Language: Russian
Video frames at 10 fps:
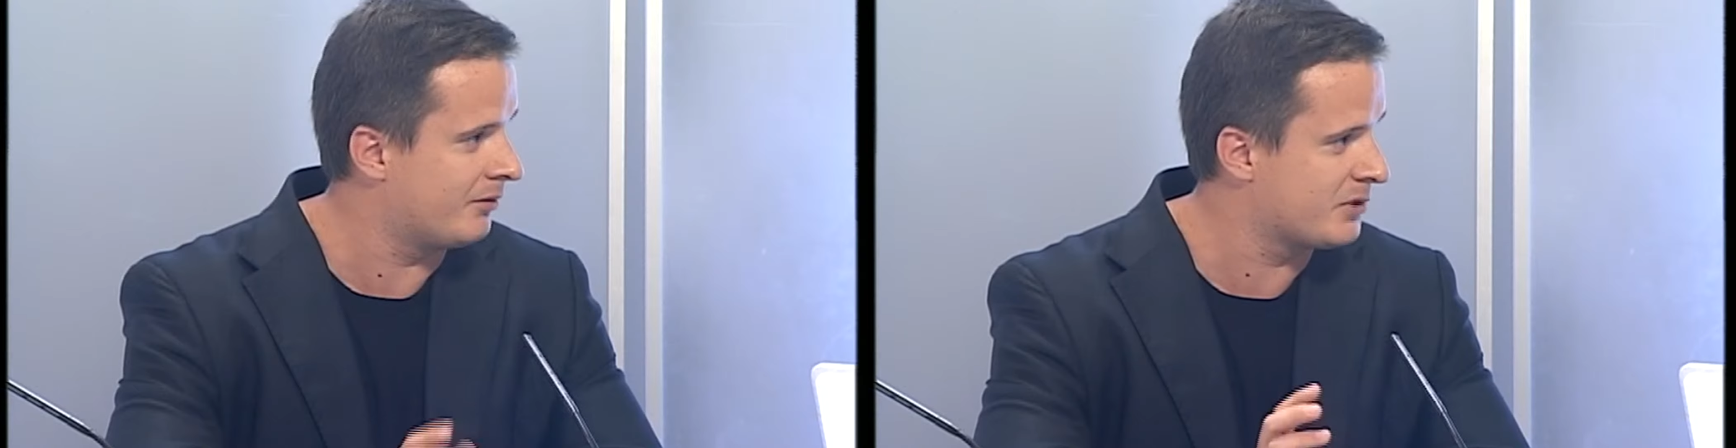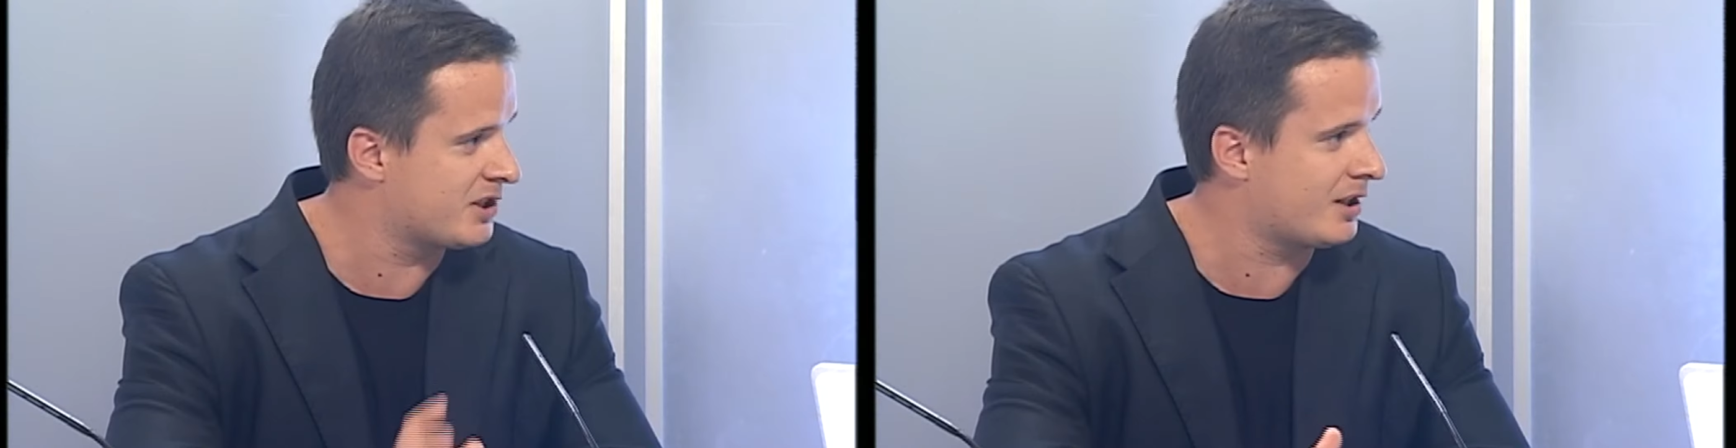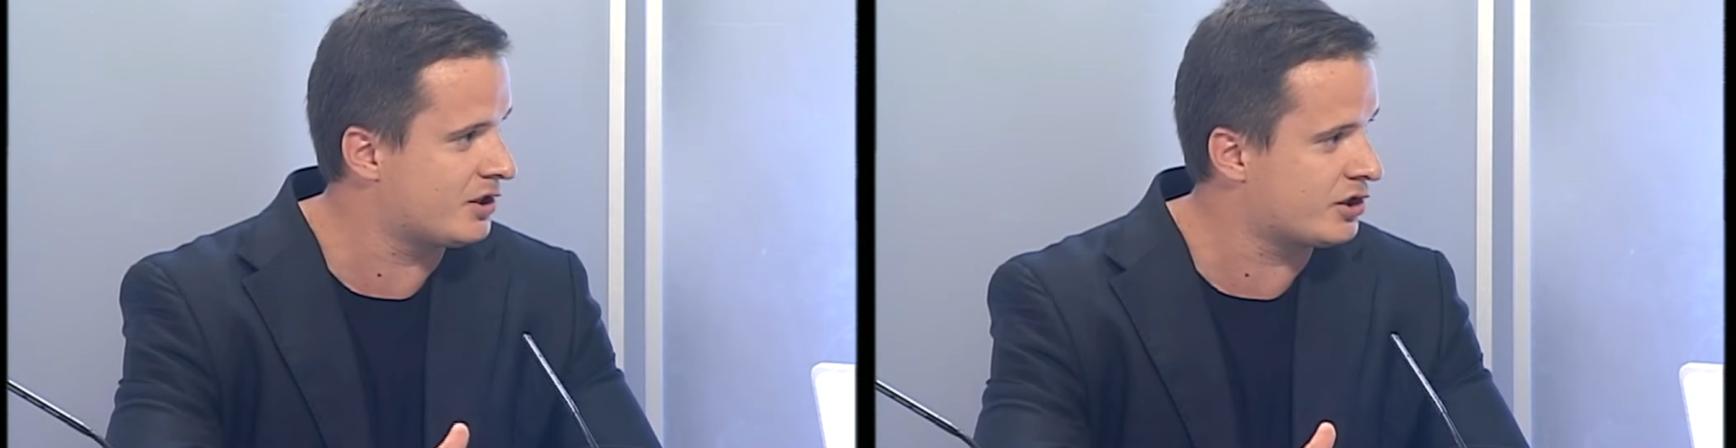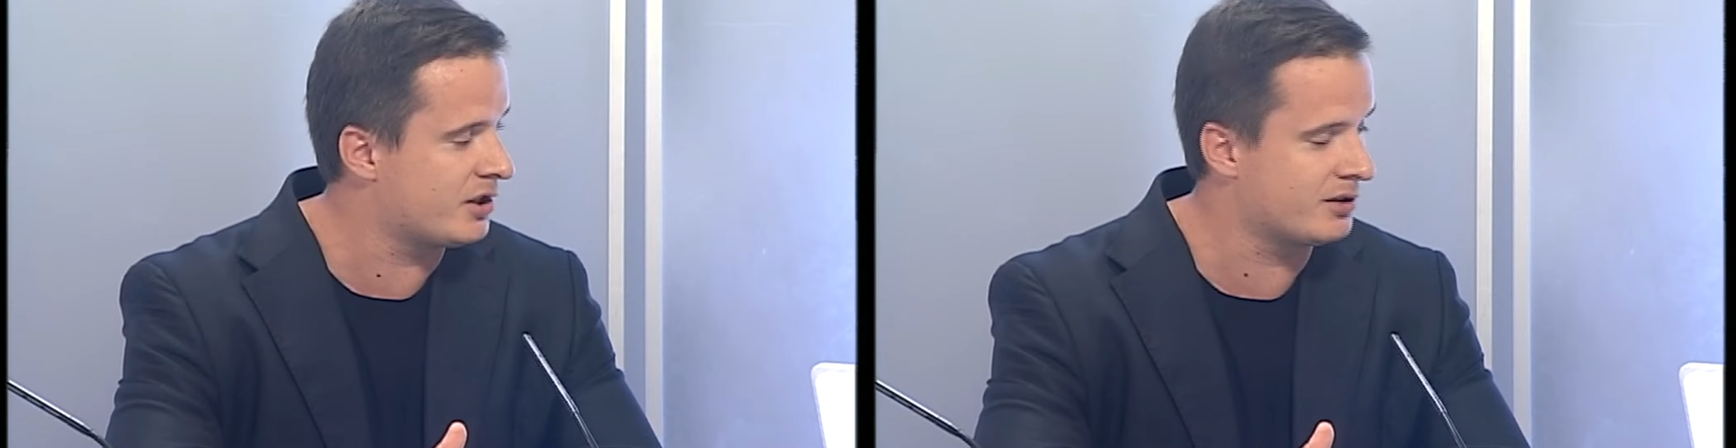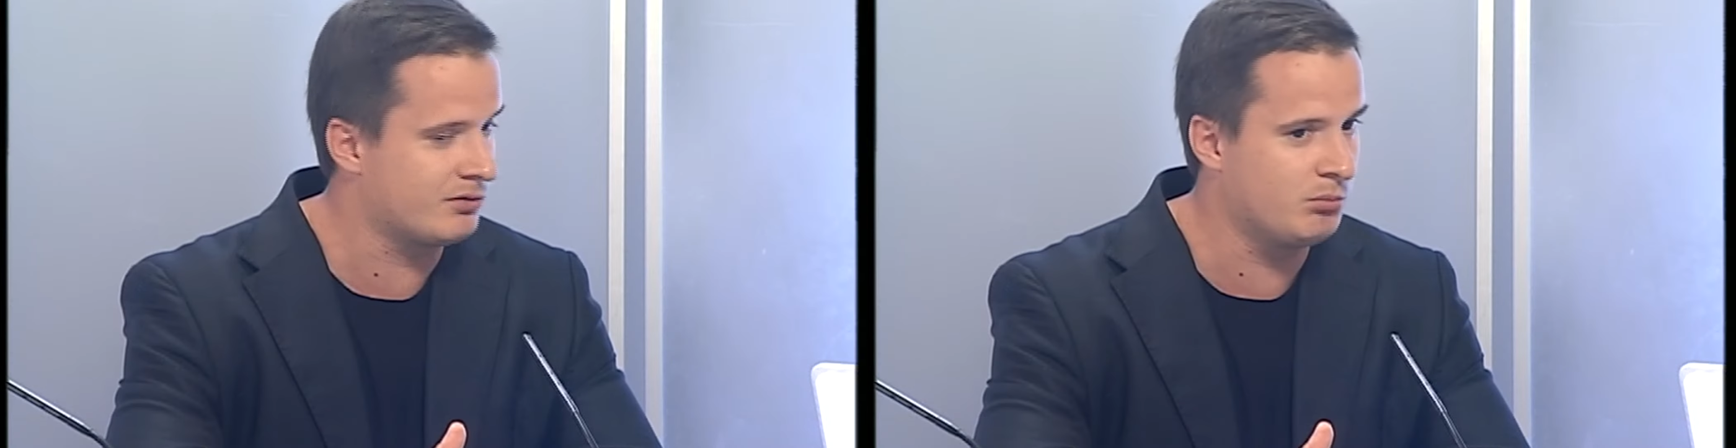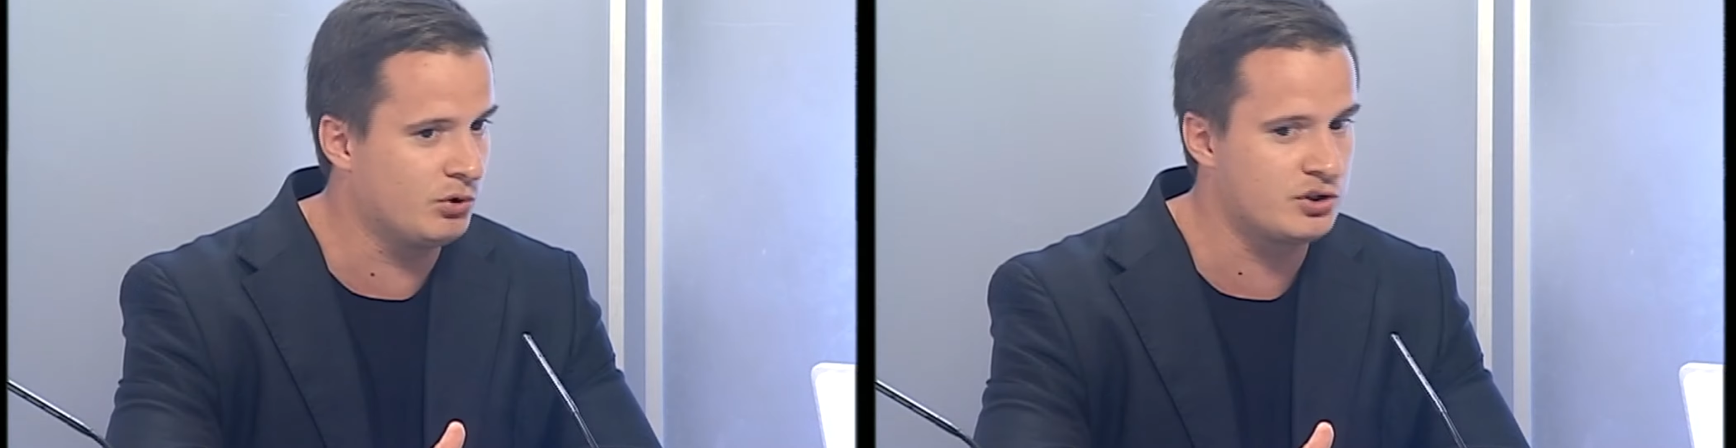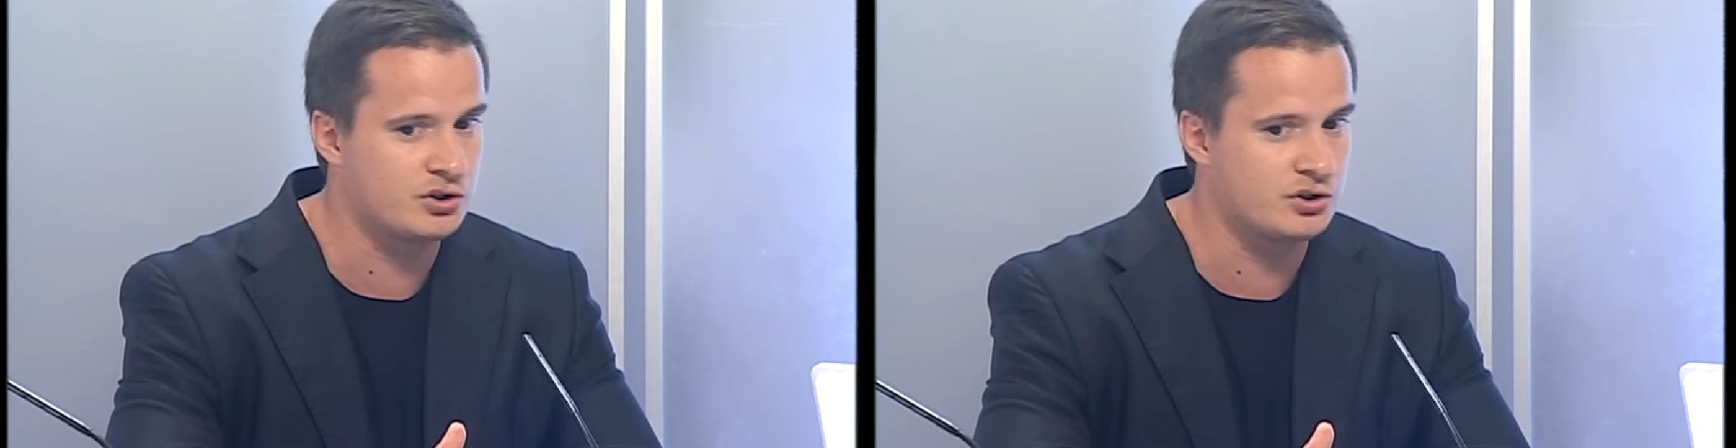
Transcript: в местах лишения свободы,